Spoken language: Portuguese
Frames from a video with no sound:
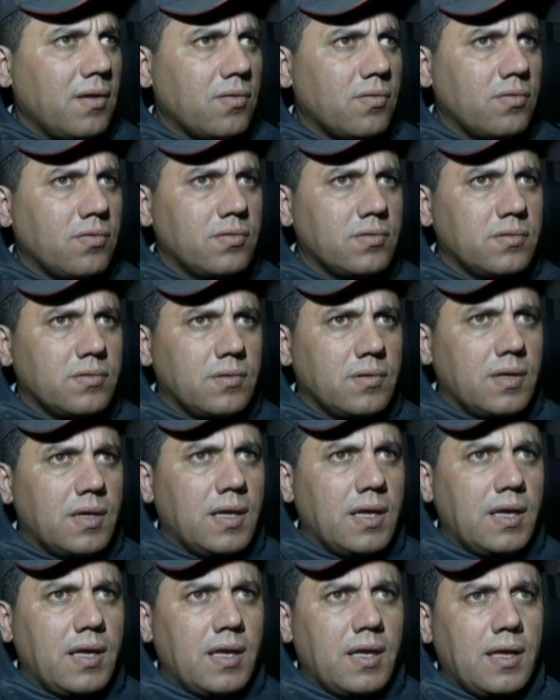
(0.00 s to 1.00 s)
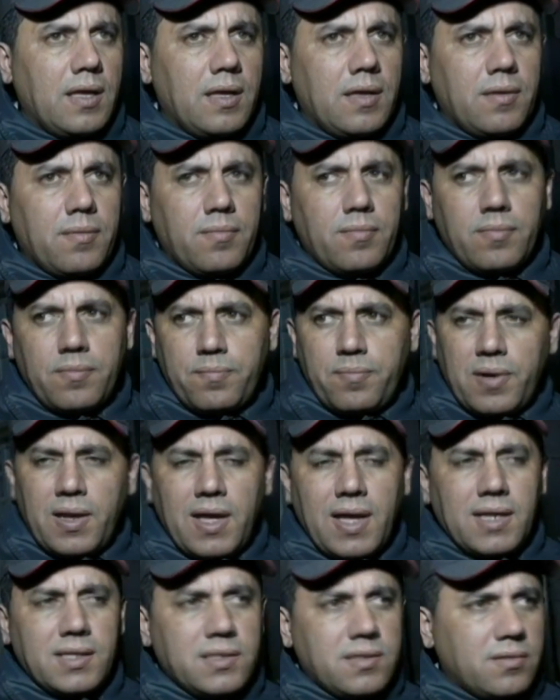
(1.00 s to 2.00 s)
alguns é,
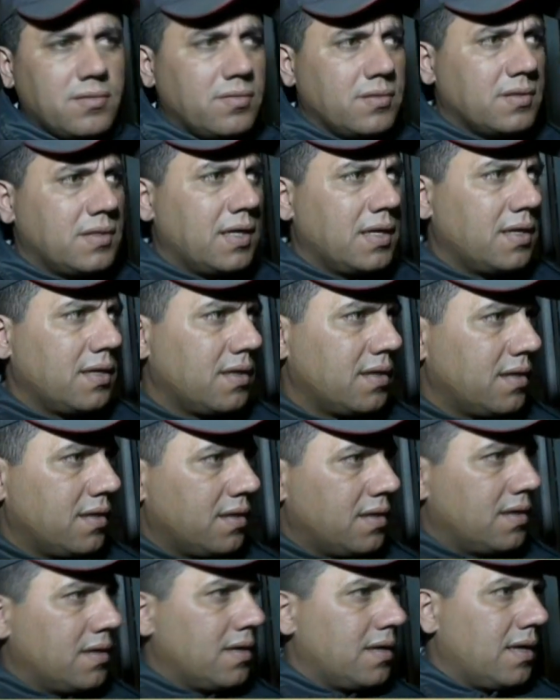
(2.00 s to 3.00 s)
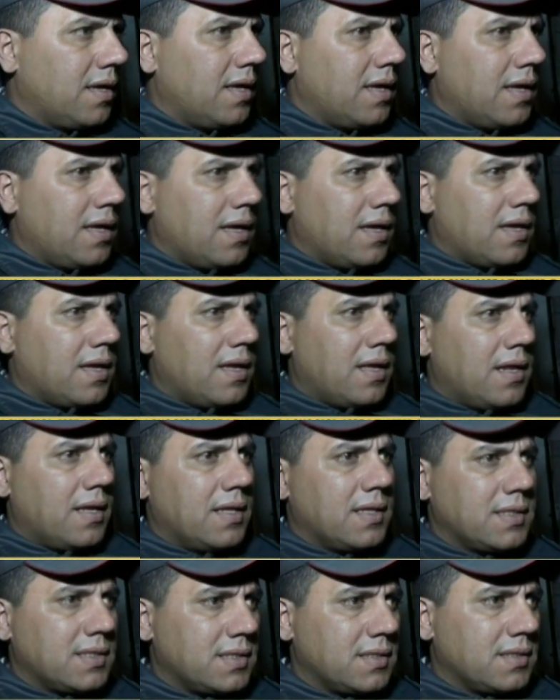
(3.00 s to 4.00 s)
plásticos, né? É,
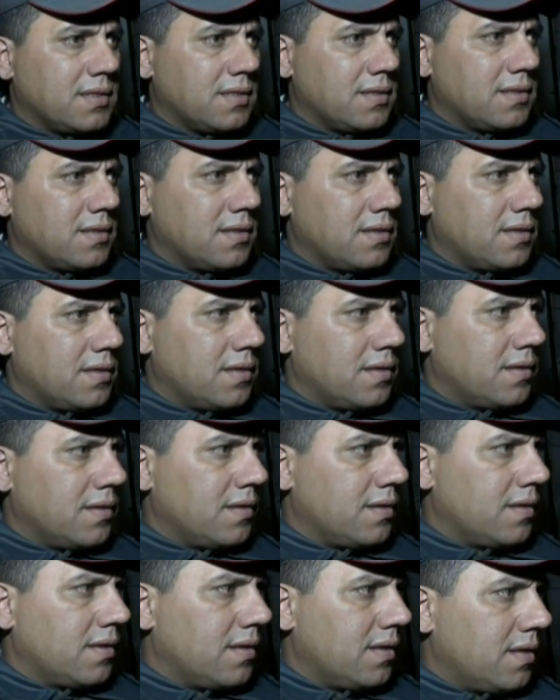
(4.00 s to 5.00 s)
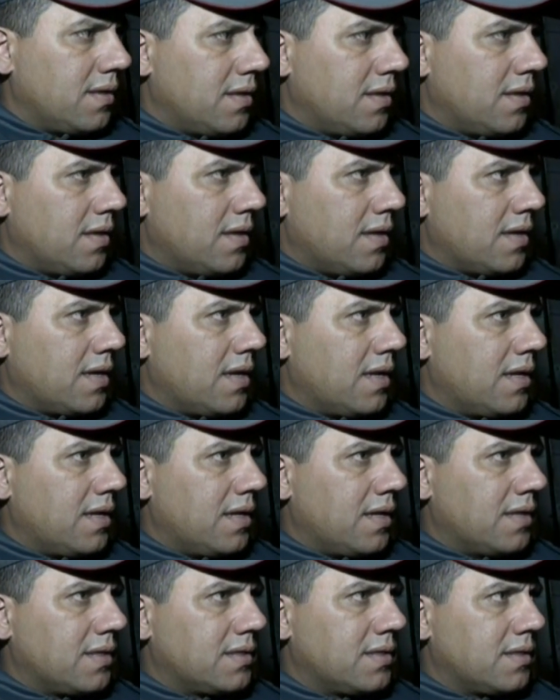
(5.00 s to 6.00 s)
aquelas.
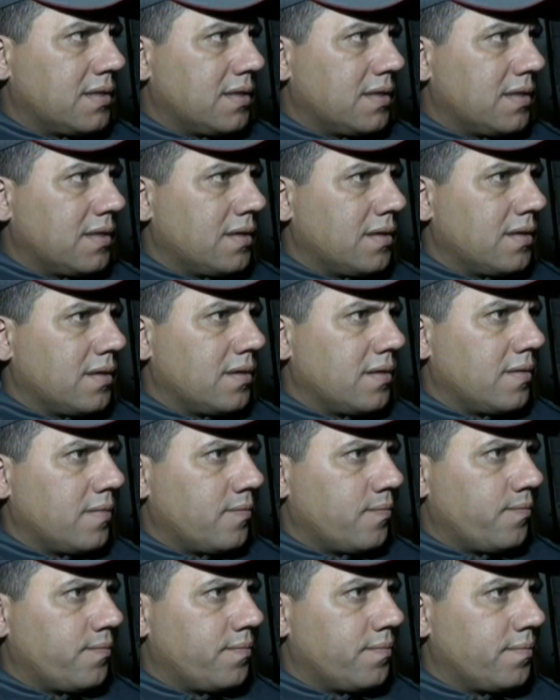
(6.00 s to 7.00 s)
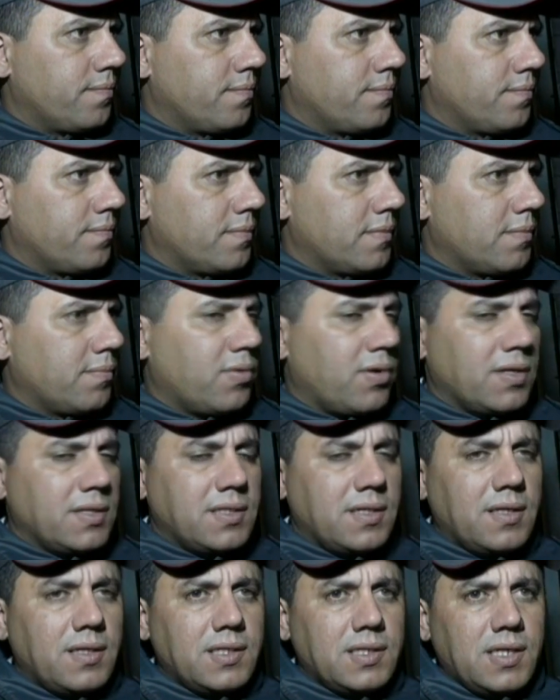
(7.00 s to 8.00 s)
Aquelas.
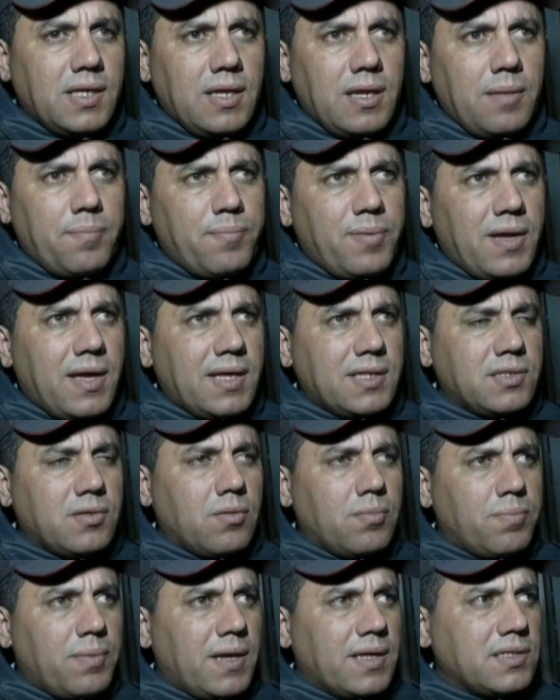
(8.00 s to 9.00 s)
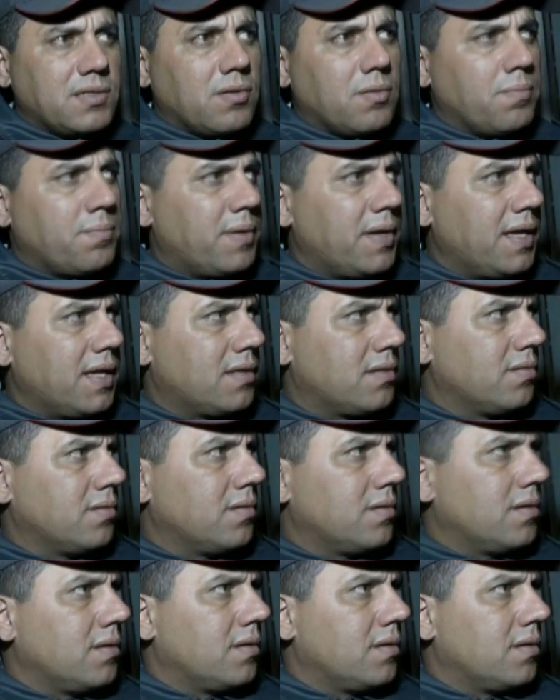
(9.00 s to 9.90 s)
Pode-se dizer, é plástico, plástico preto,